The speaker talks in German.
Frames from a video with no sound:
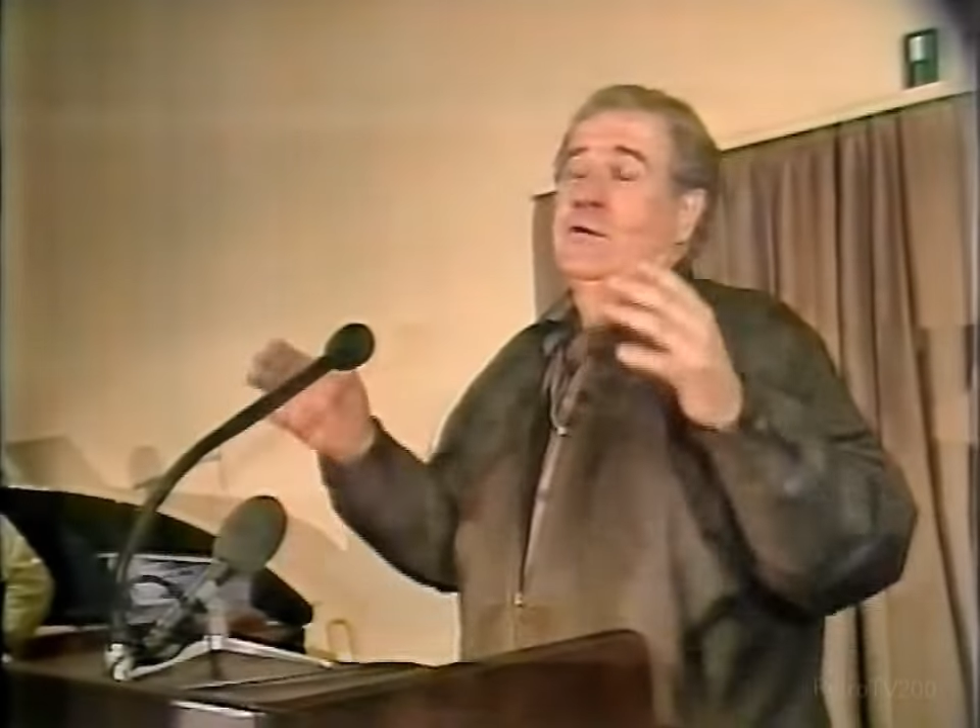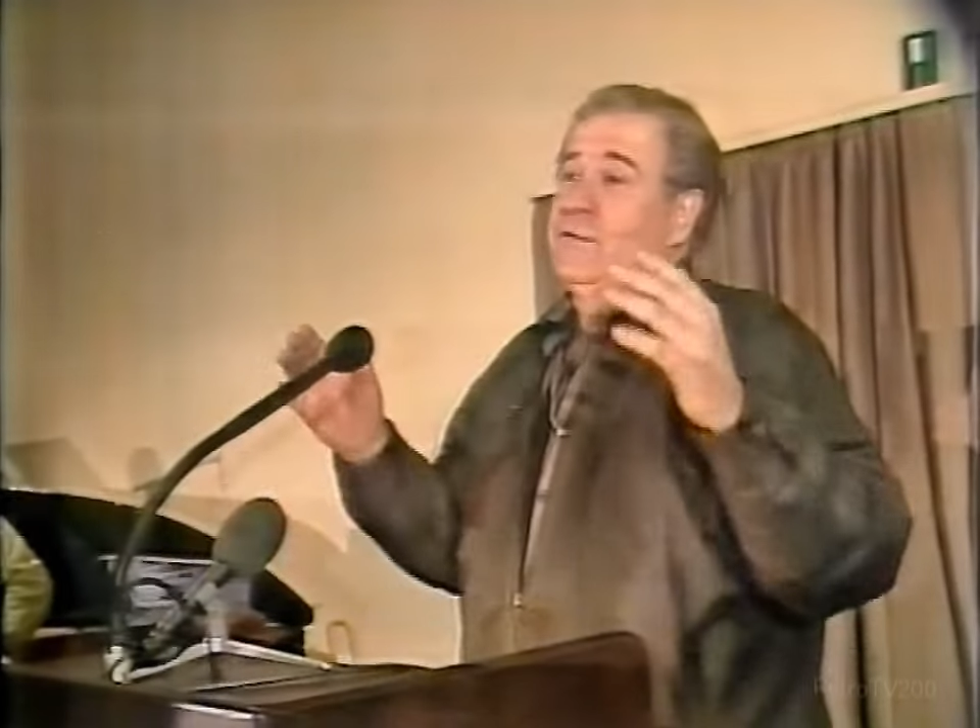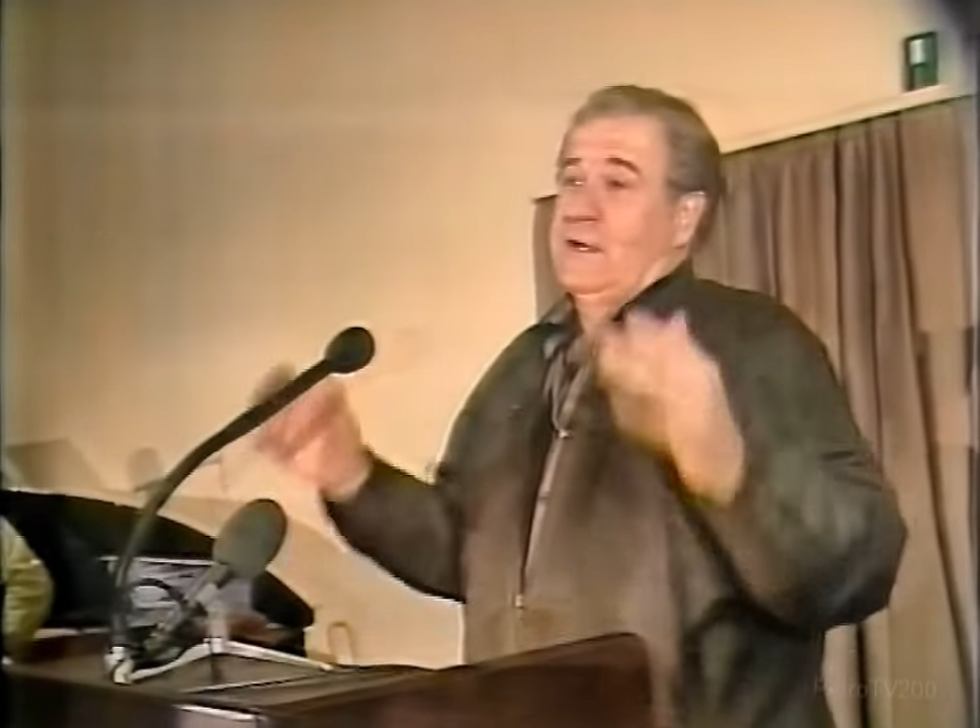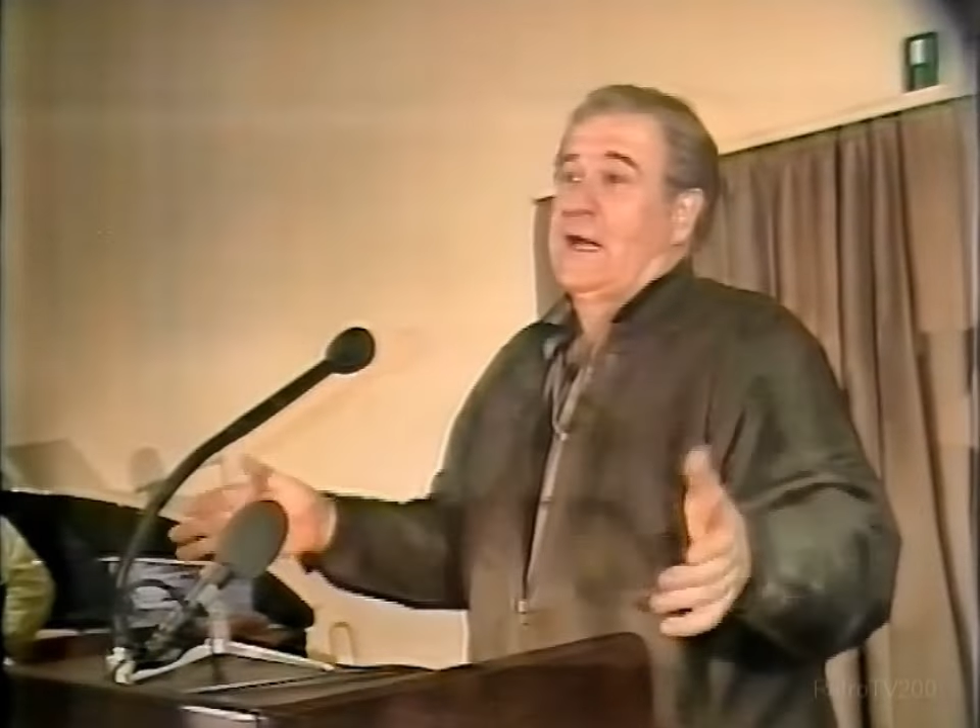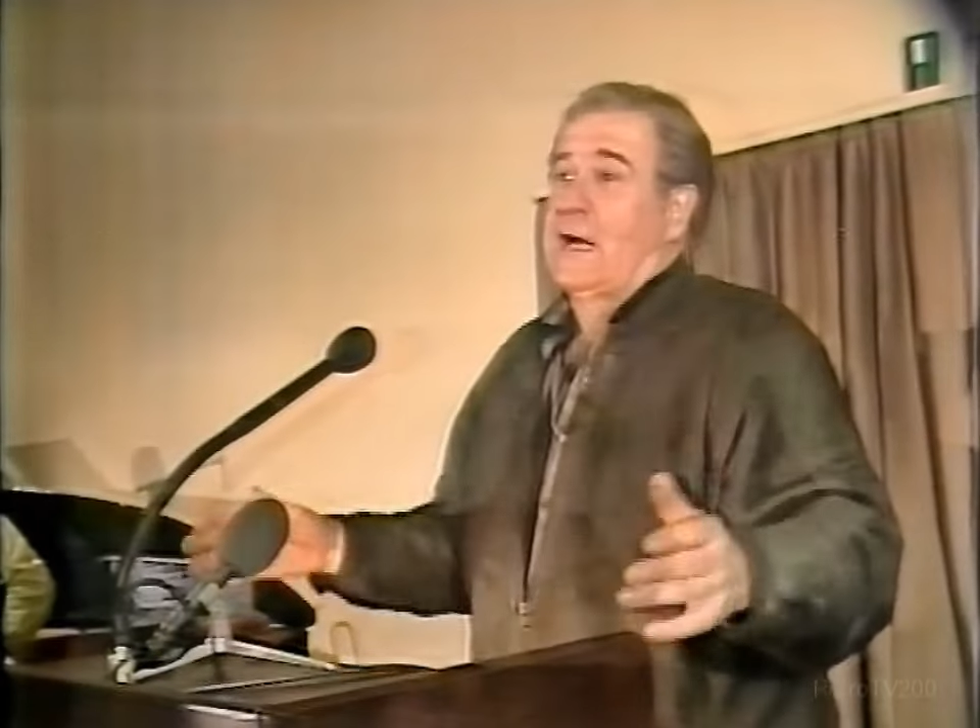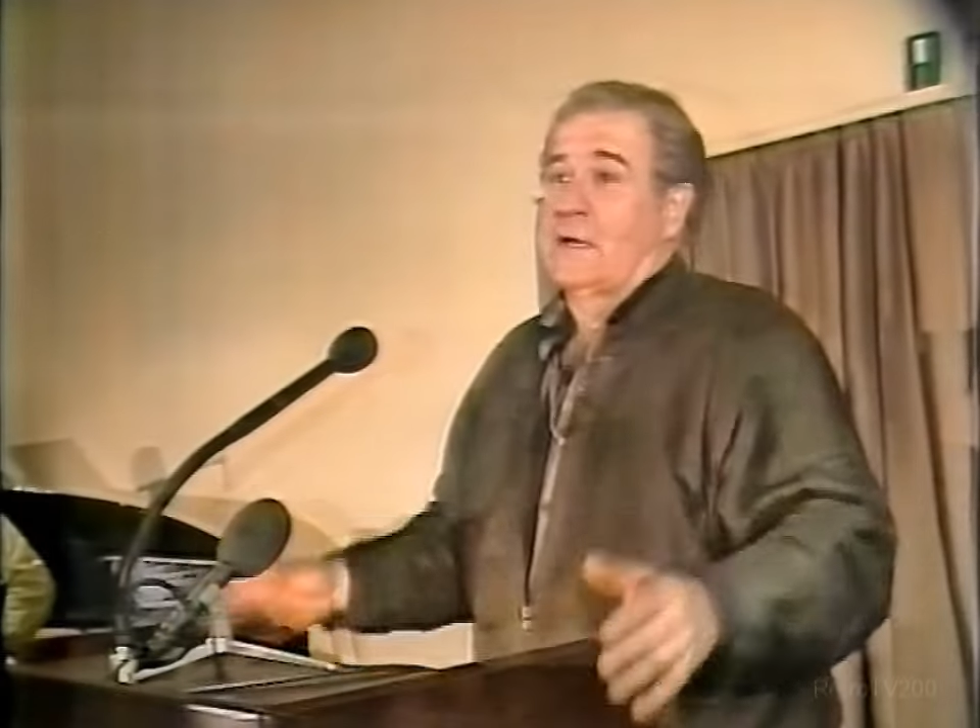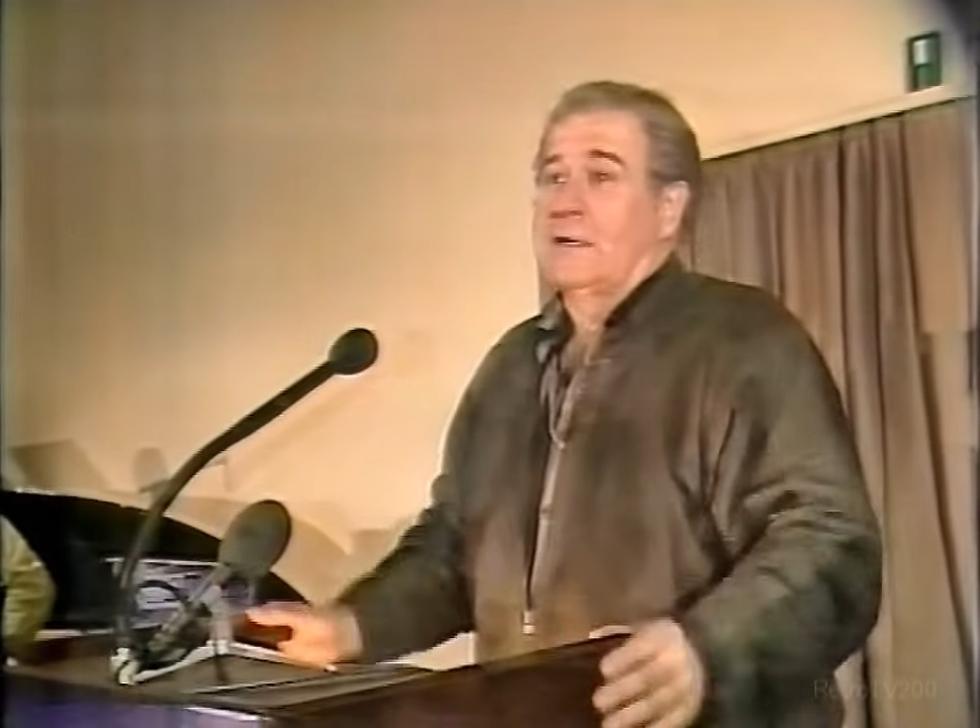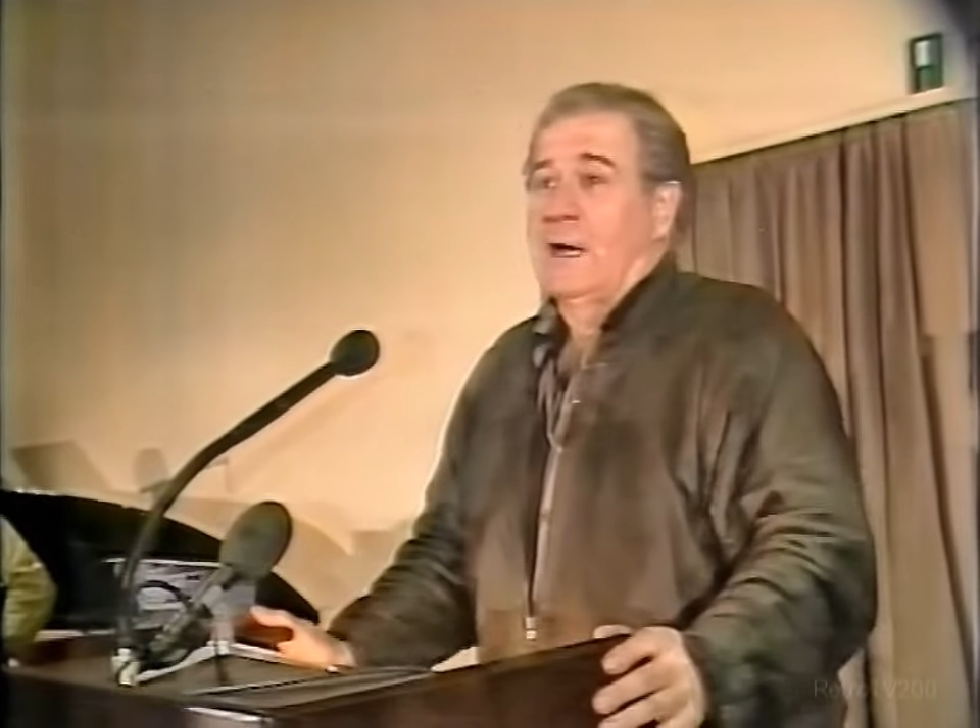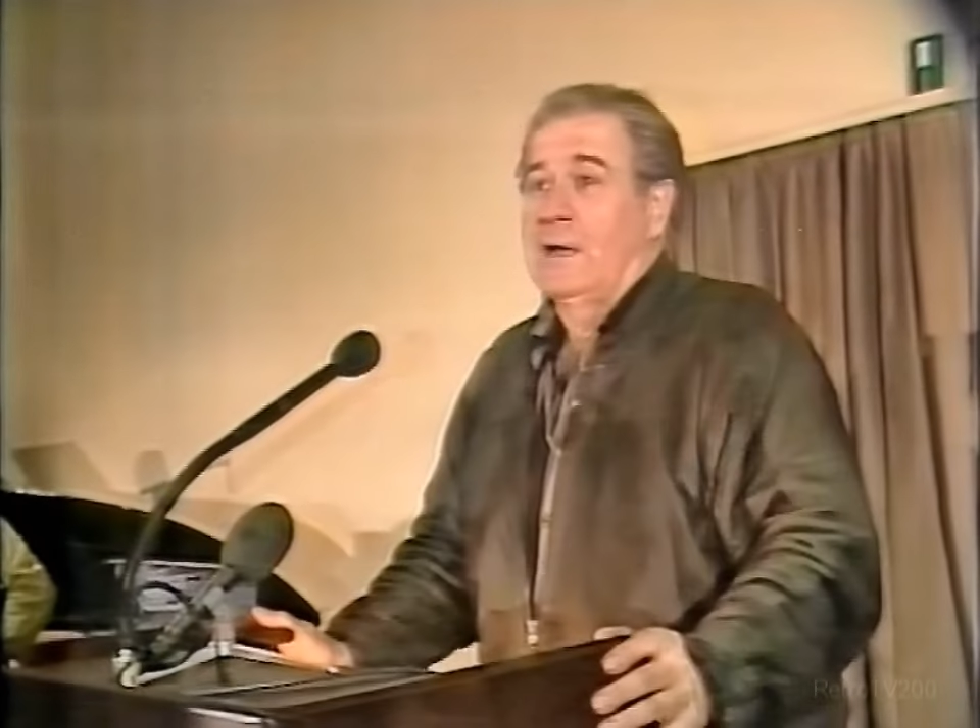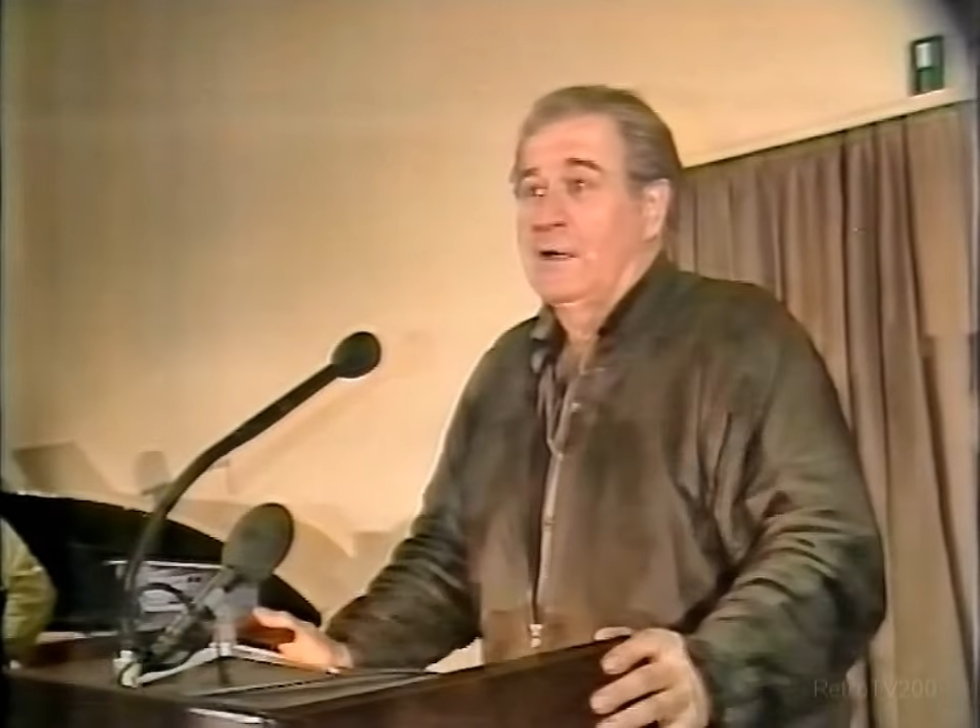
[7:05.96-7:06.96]
und wir
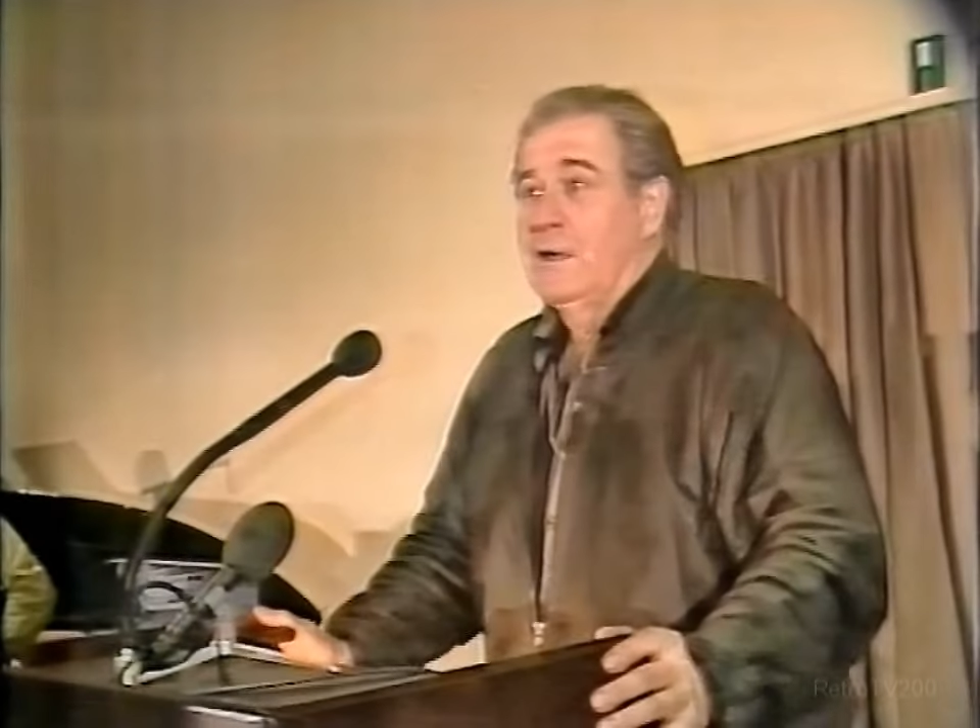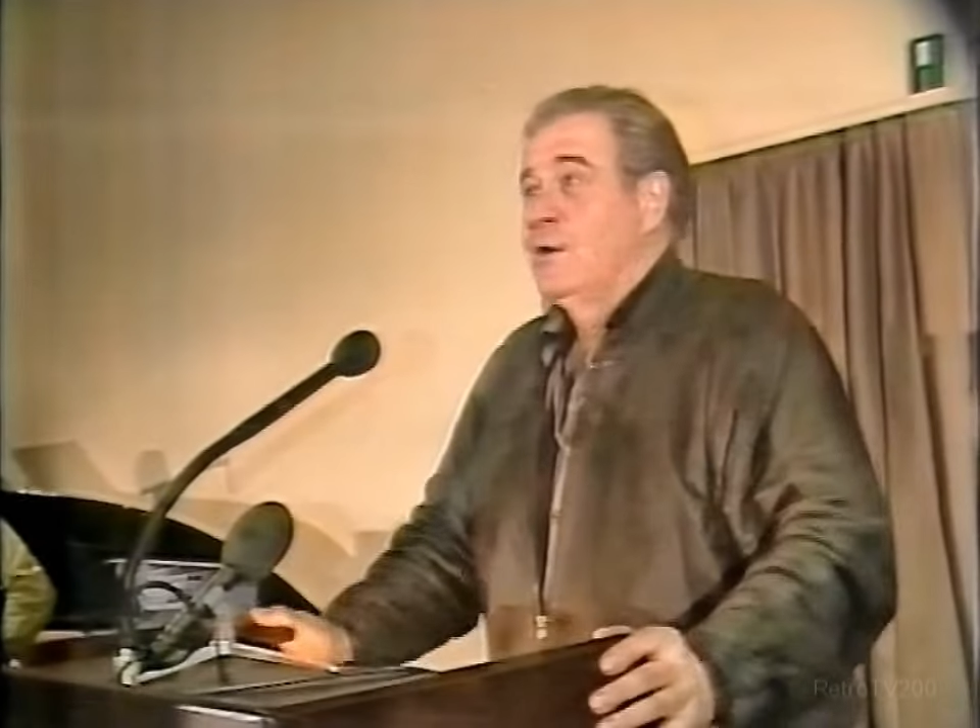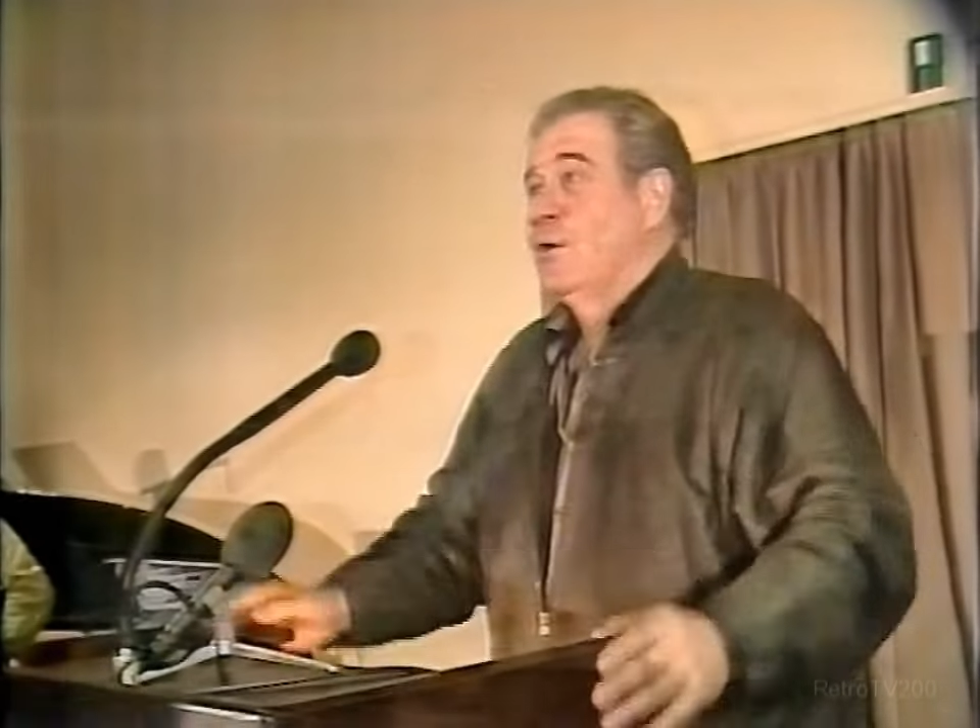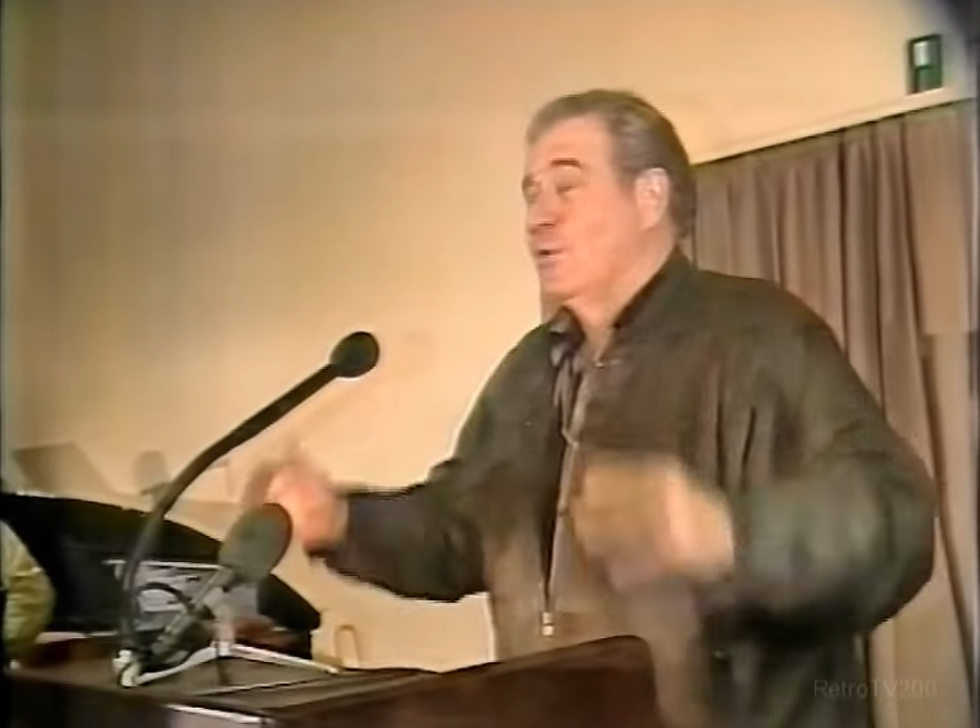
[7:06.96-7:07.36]
danken alle